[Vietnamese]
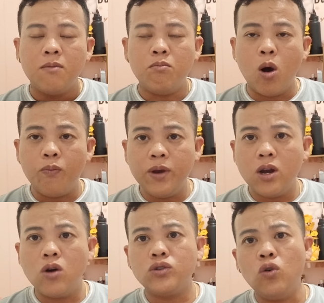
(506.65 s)
một
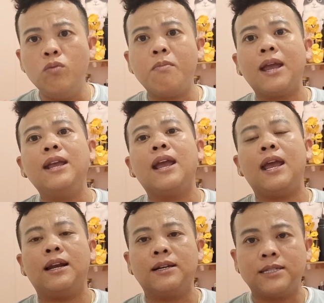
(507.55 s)
video xuống mấy
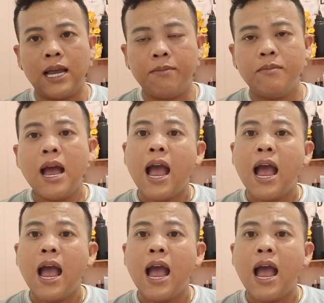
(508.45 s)
ngàn lượt xem